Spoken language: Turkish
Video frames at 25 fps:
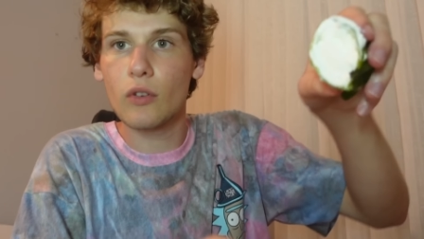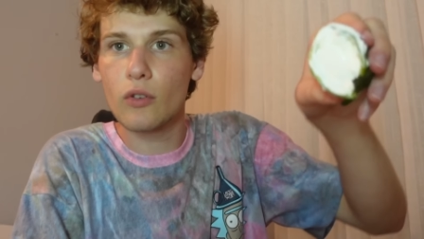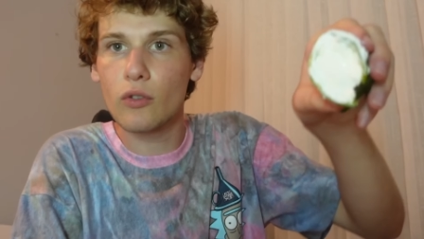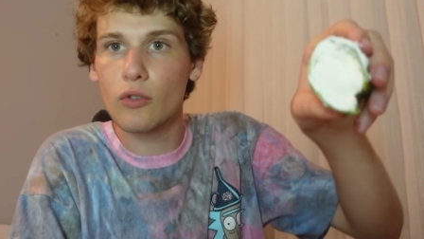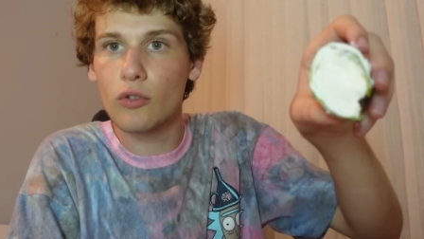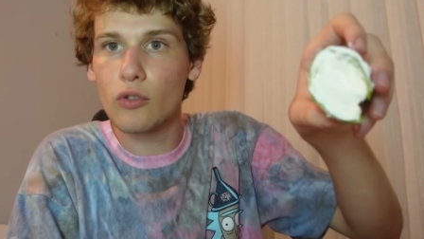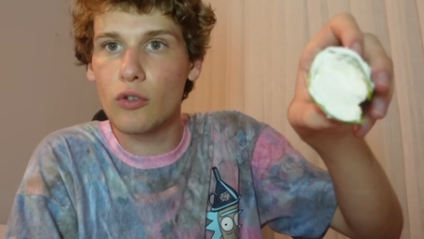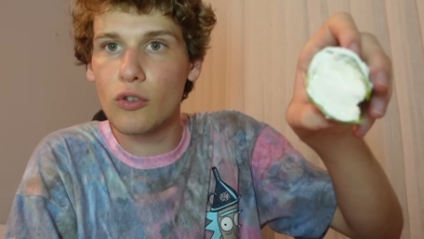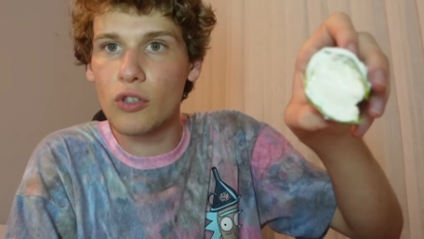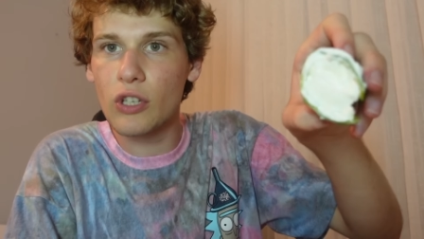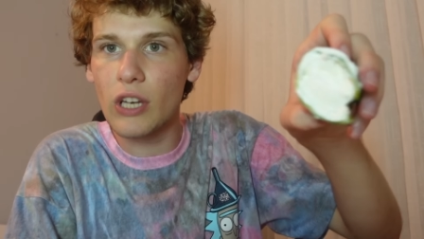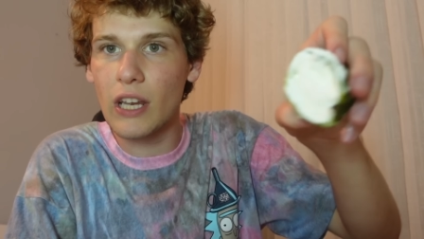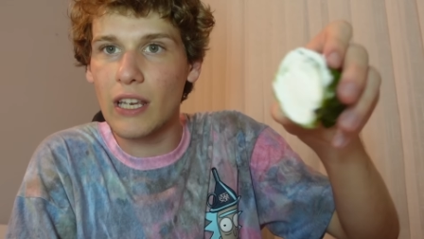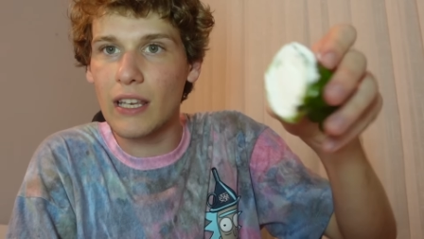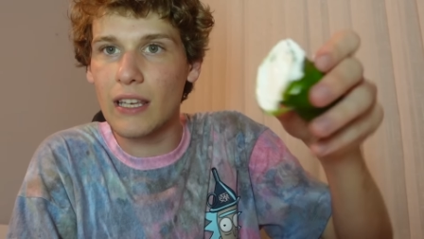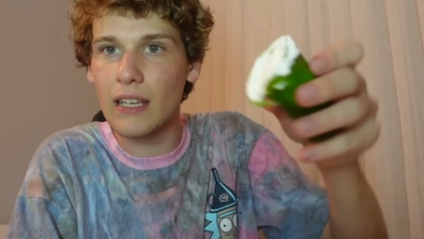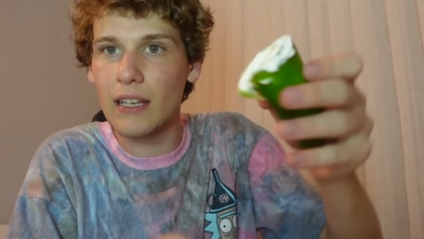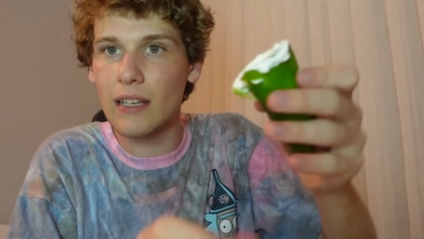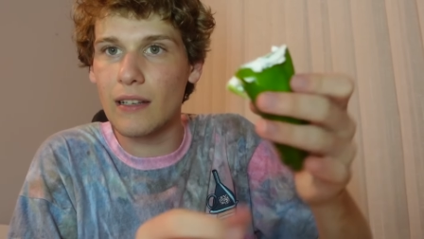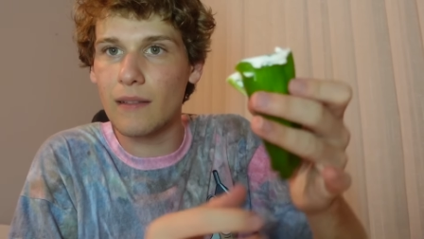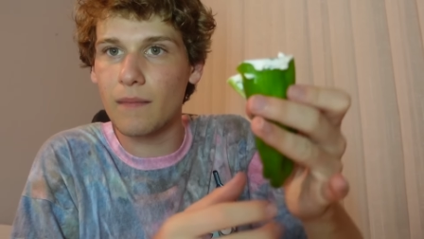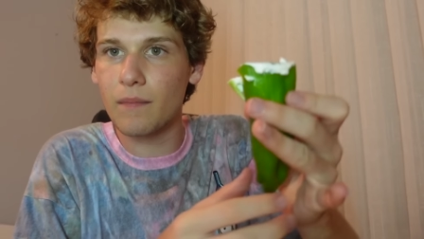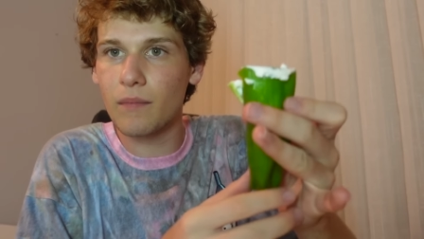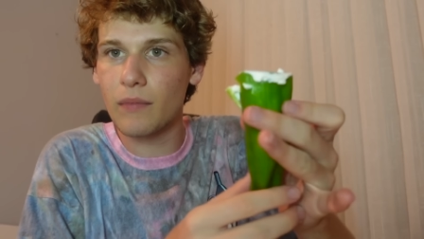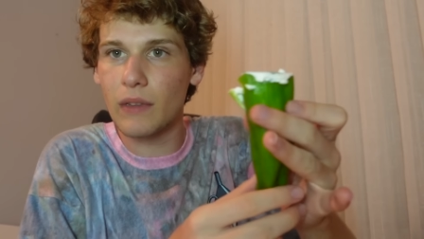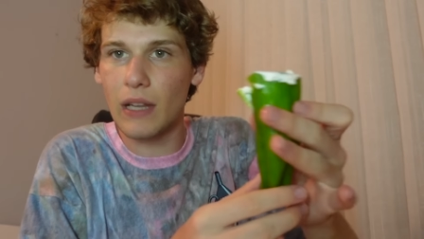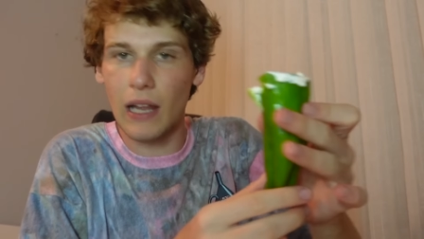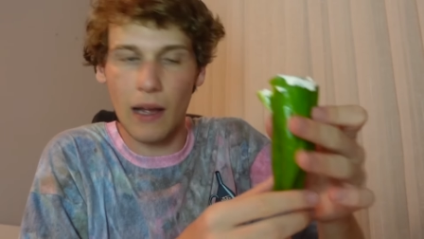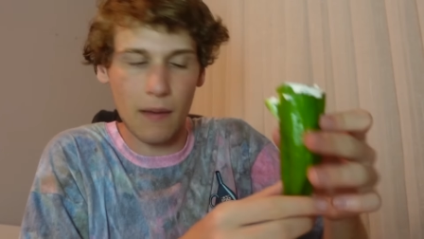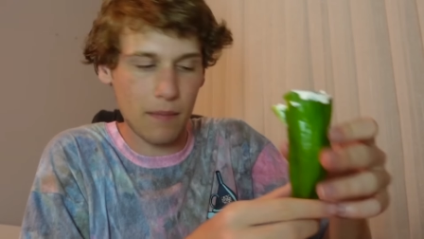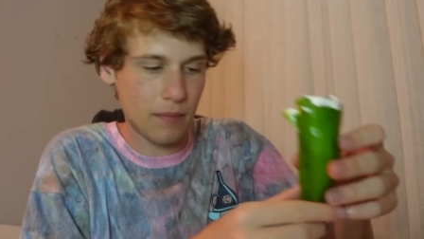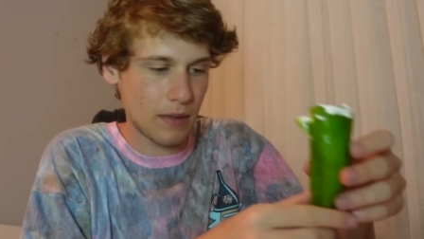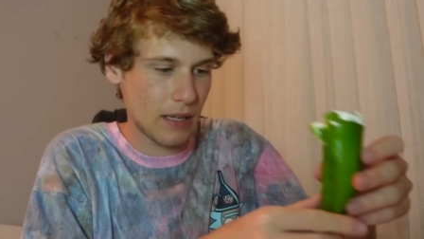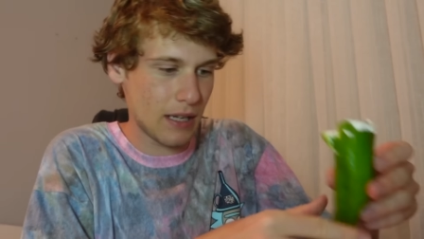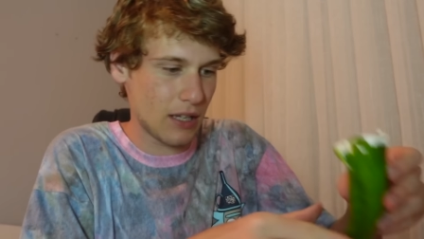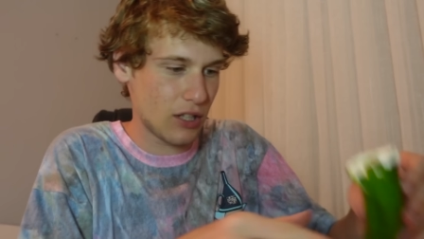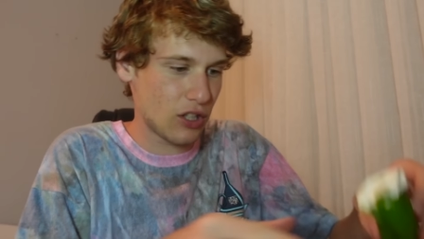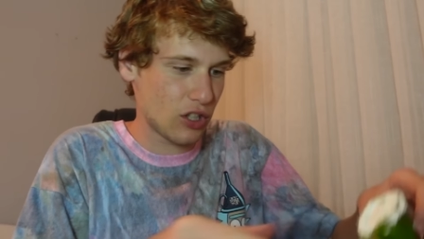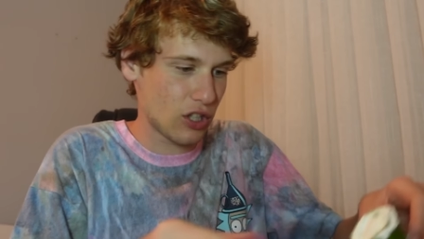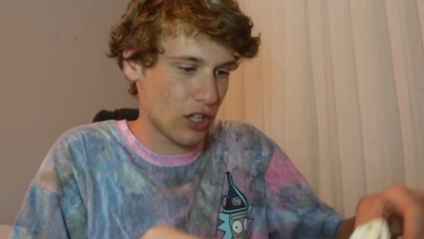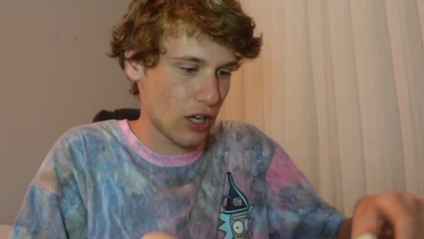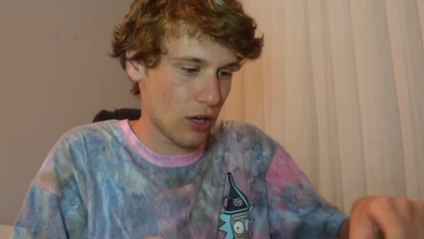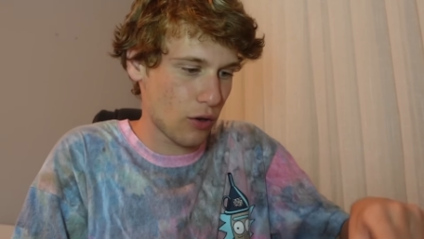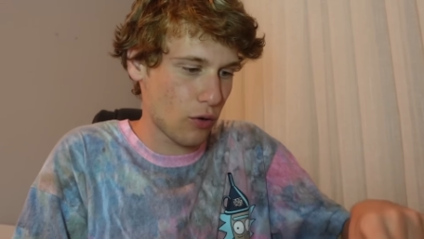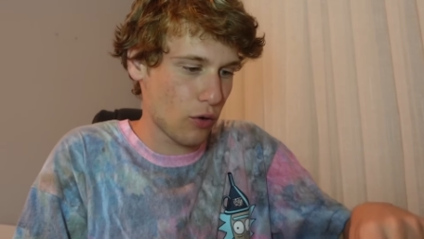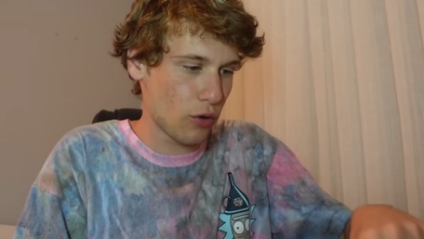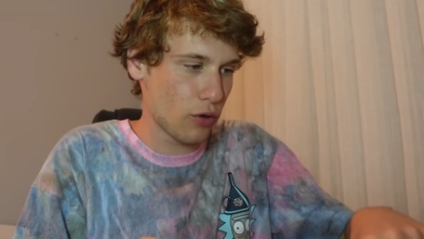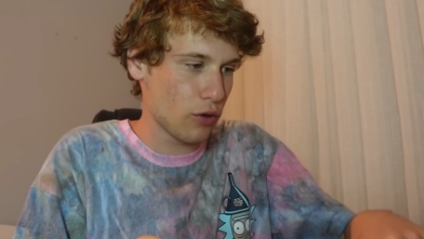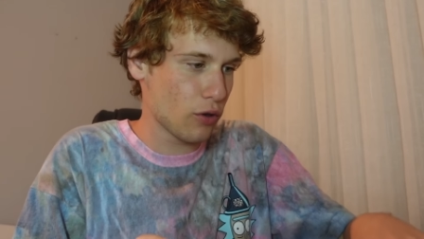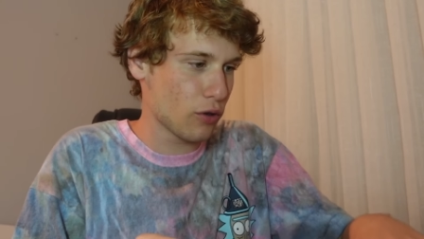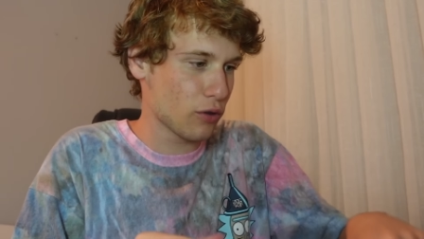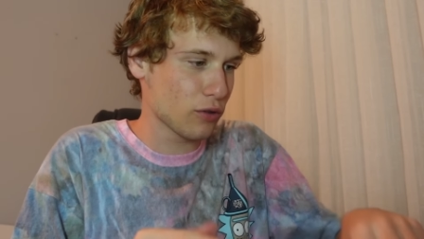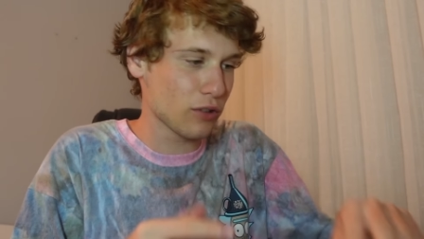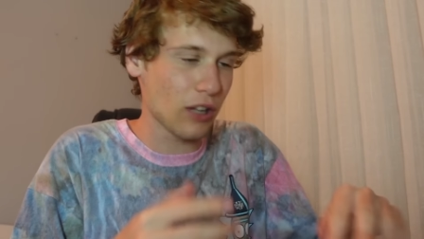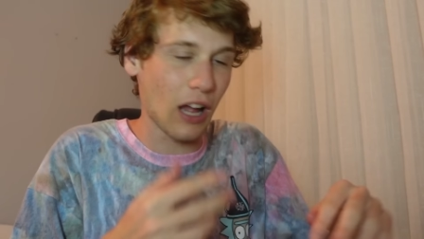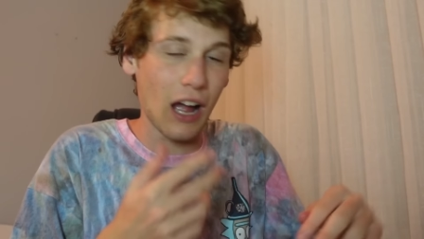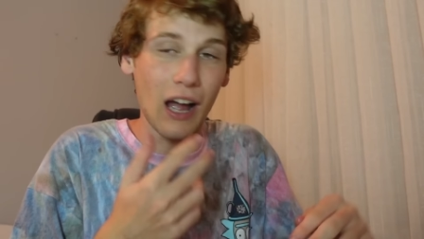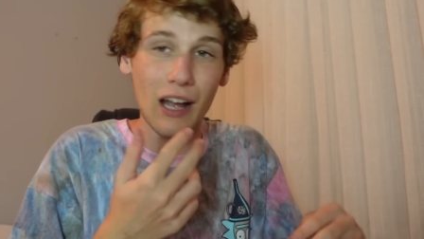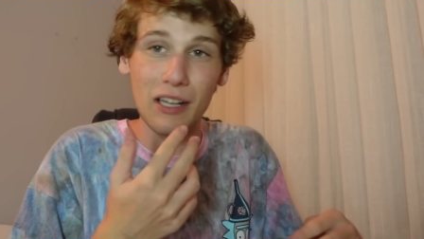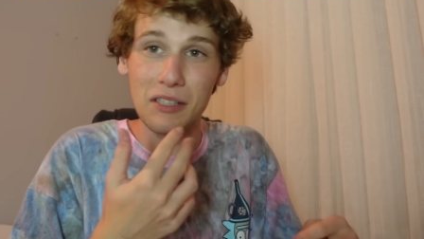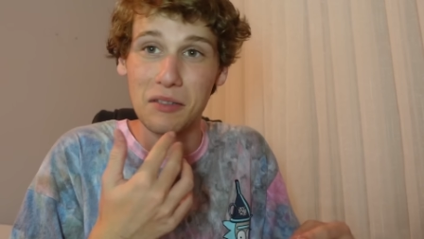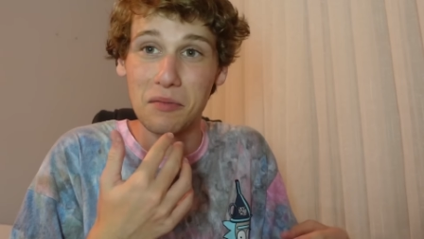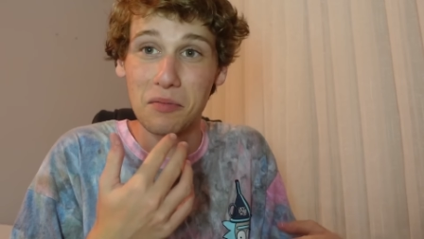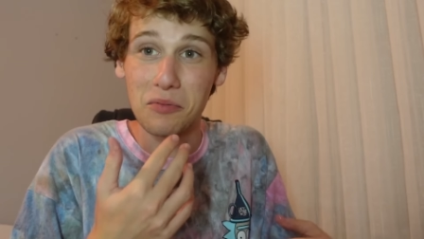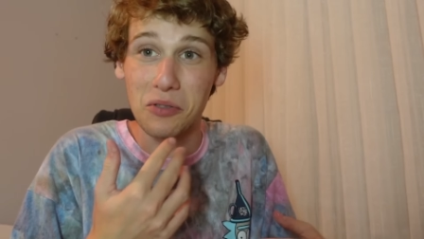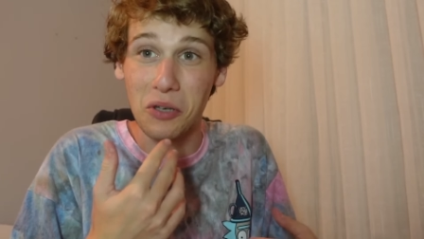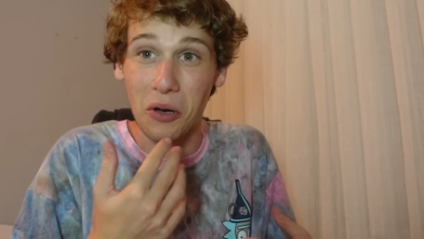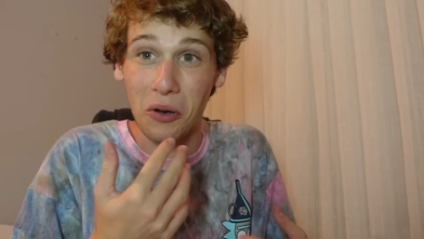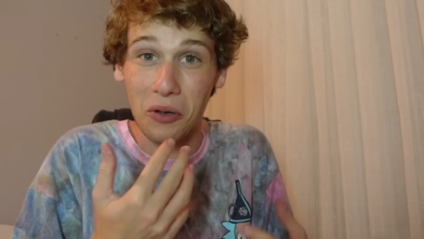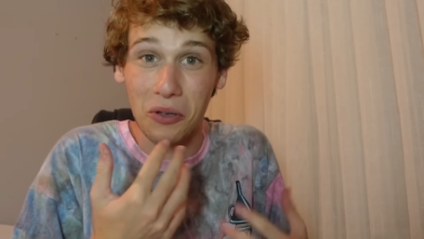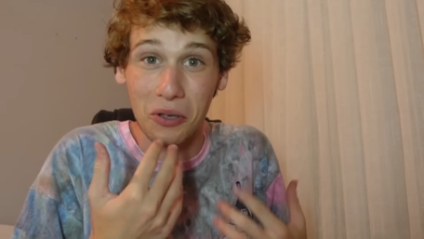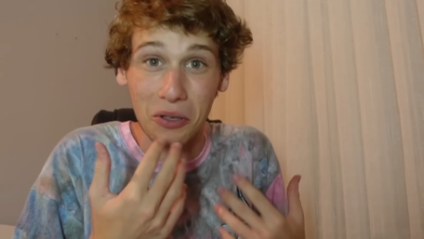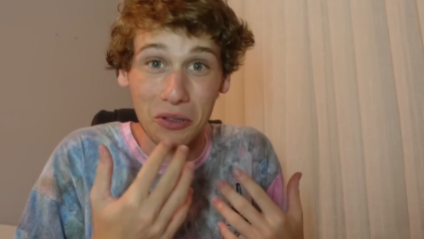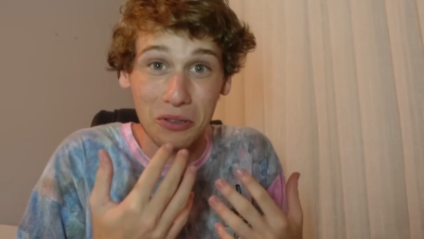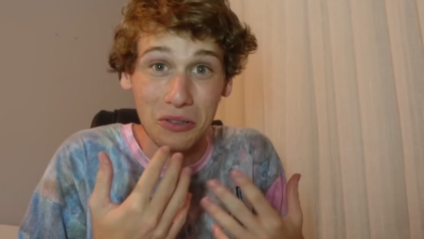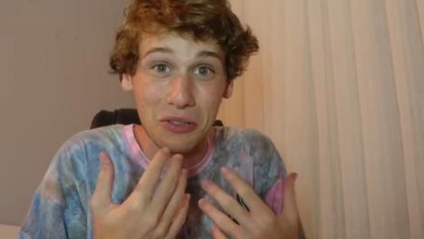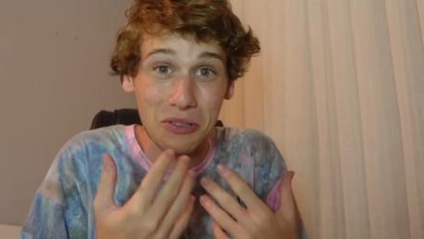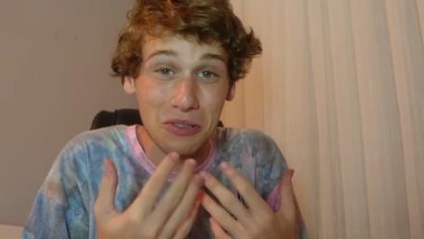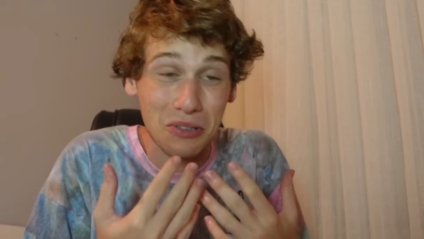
Şu şekil labneyi içine koyuyoruz. Ağzım çok kötü